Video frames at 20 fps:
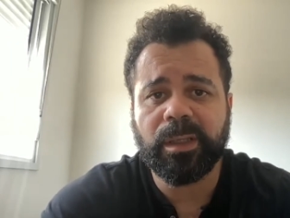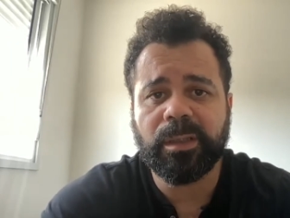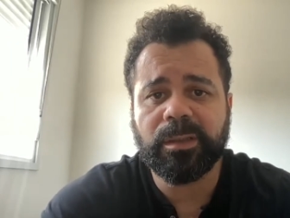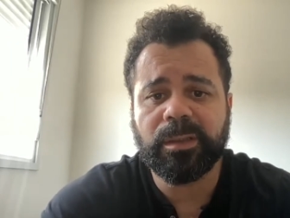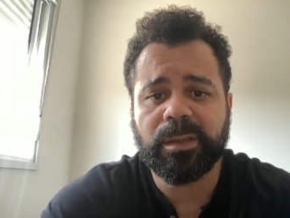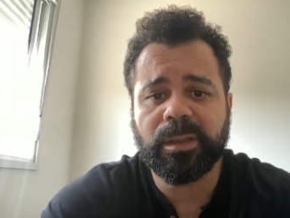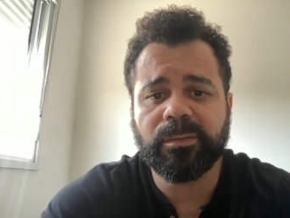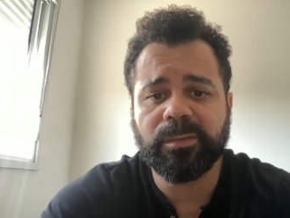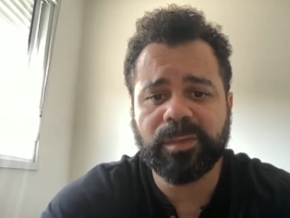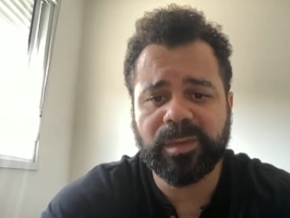
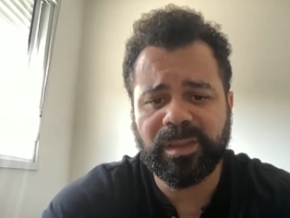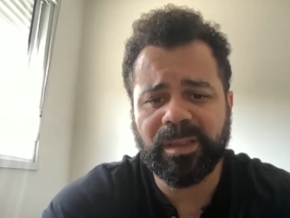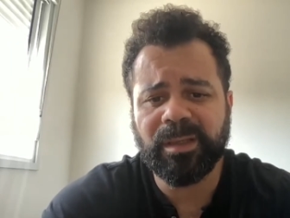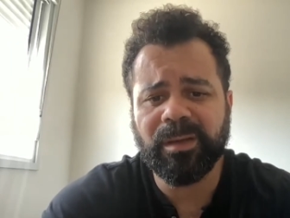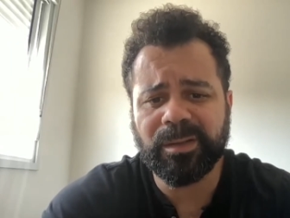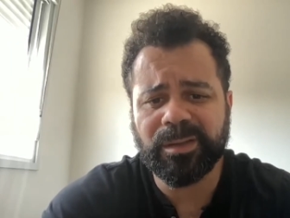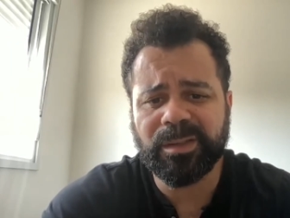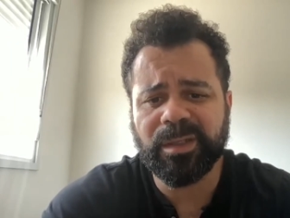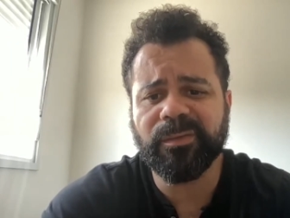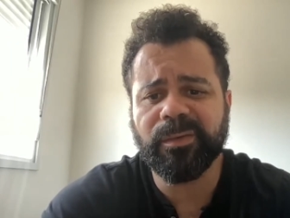Então,
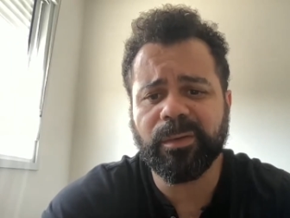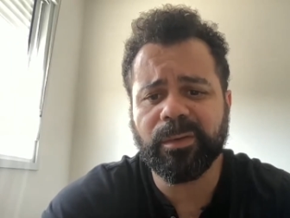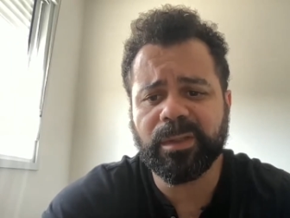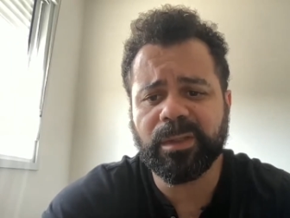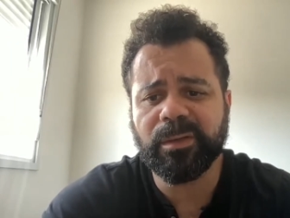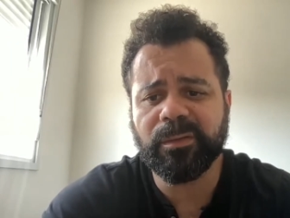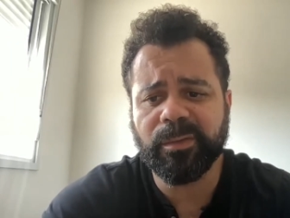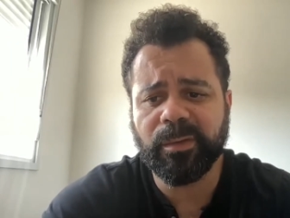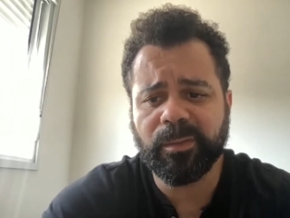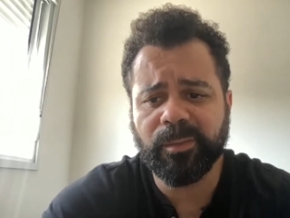sim, eu acho que
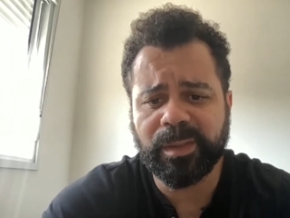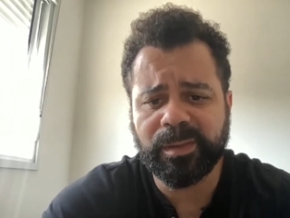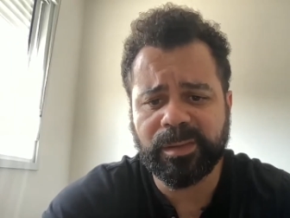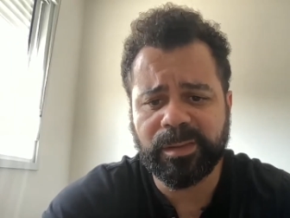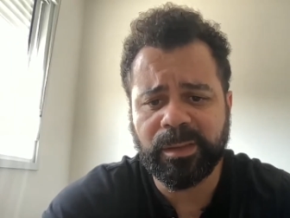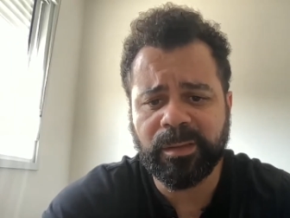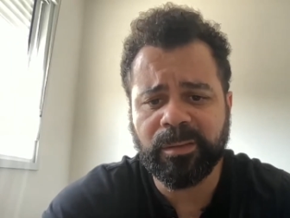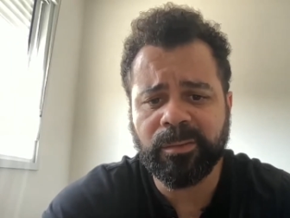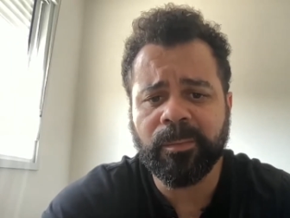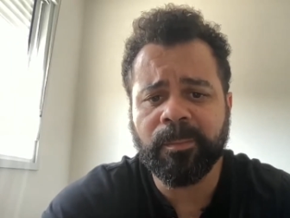falta
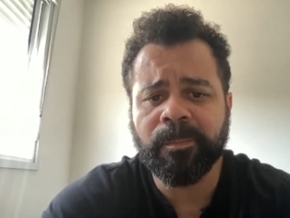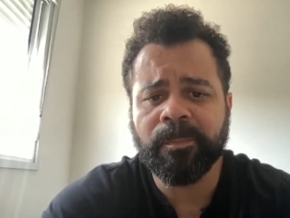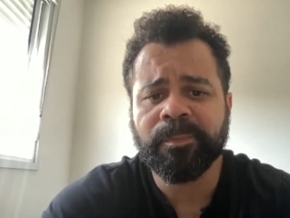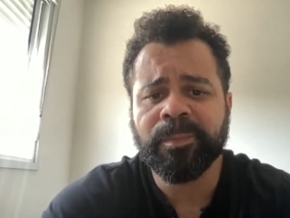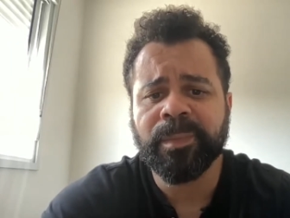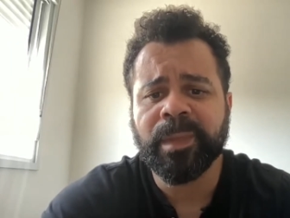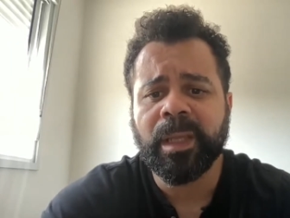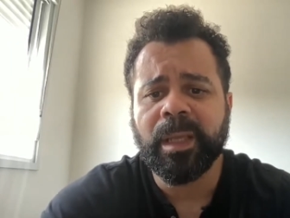informação.